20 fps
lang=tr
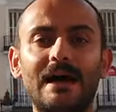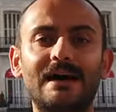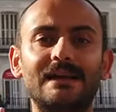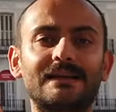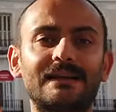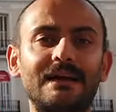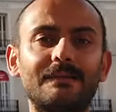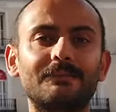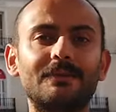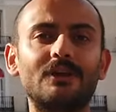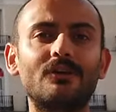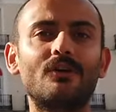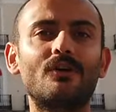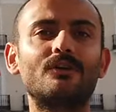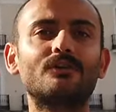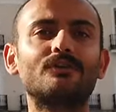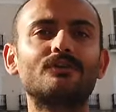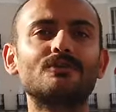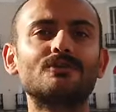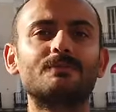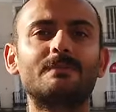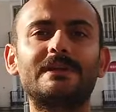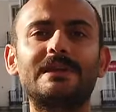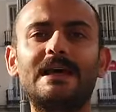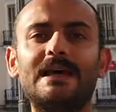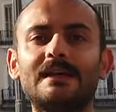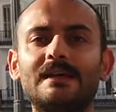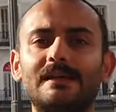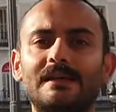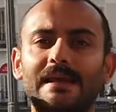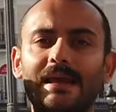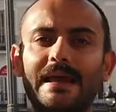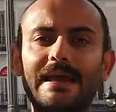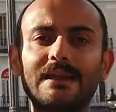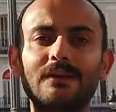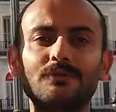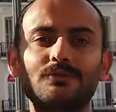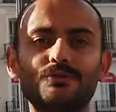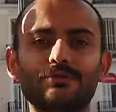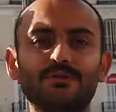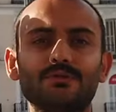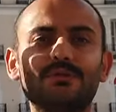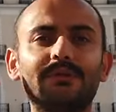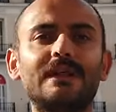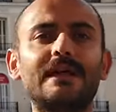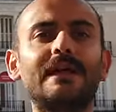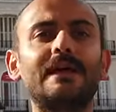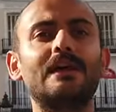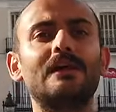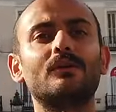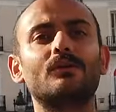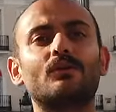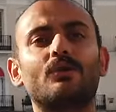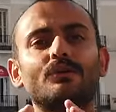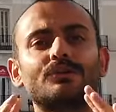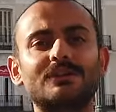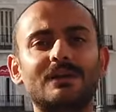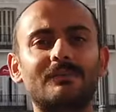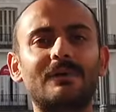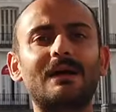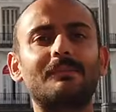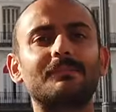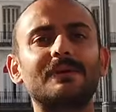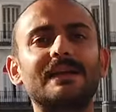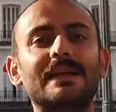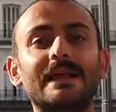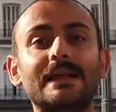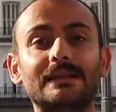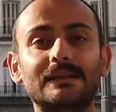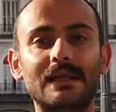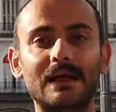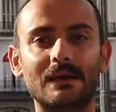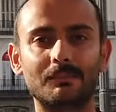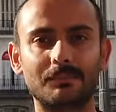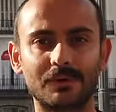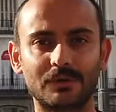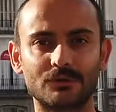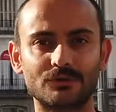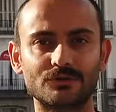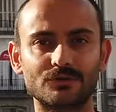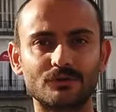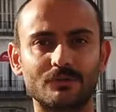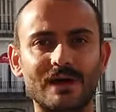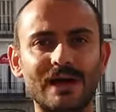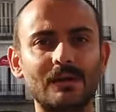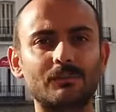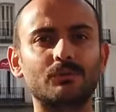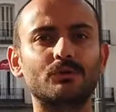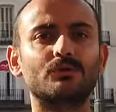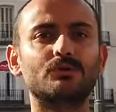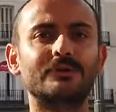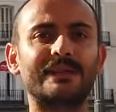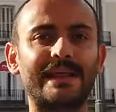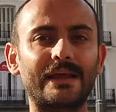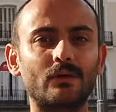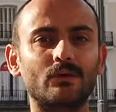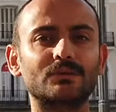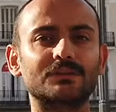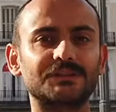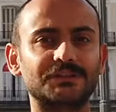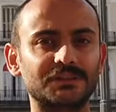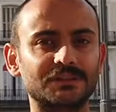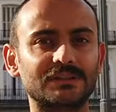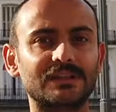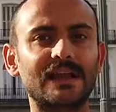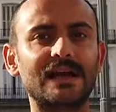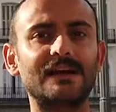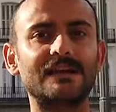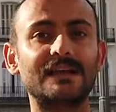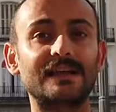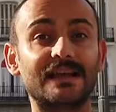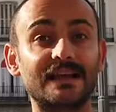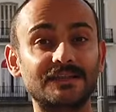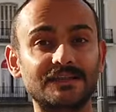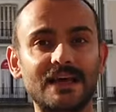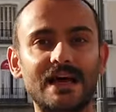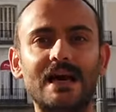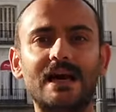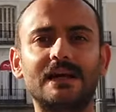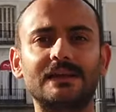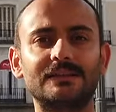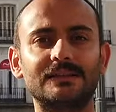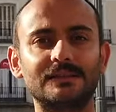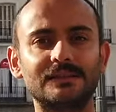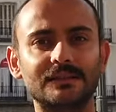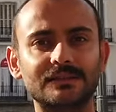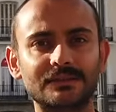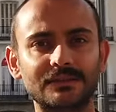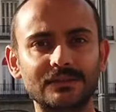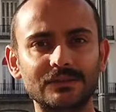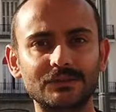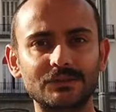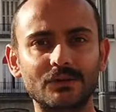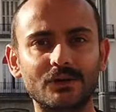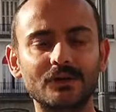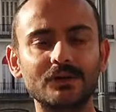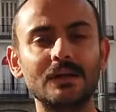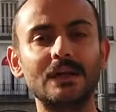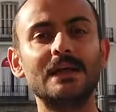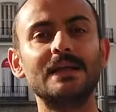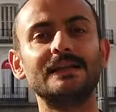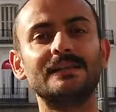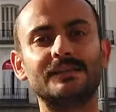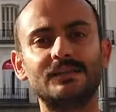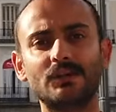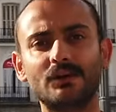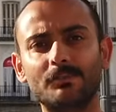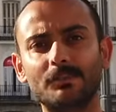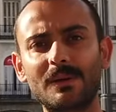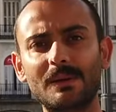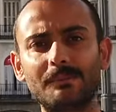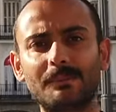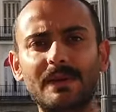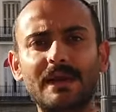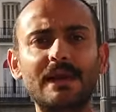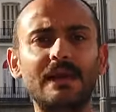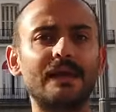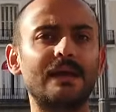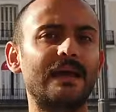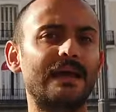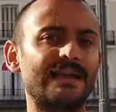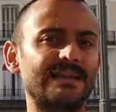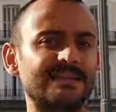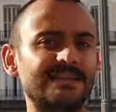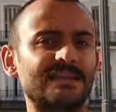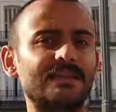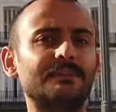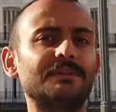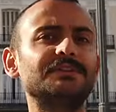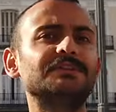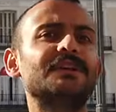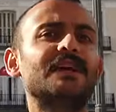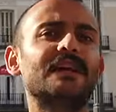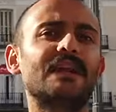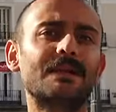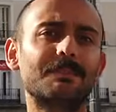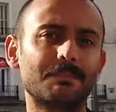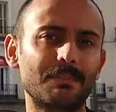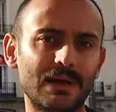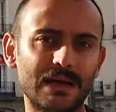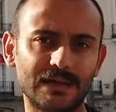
arkamda gördüğünüz binanın en üstünde kocaman bir reklam panosu var. Bu neon ışıklarla gece aydınlatılıyor Tio Pepe eski bir şarap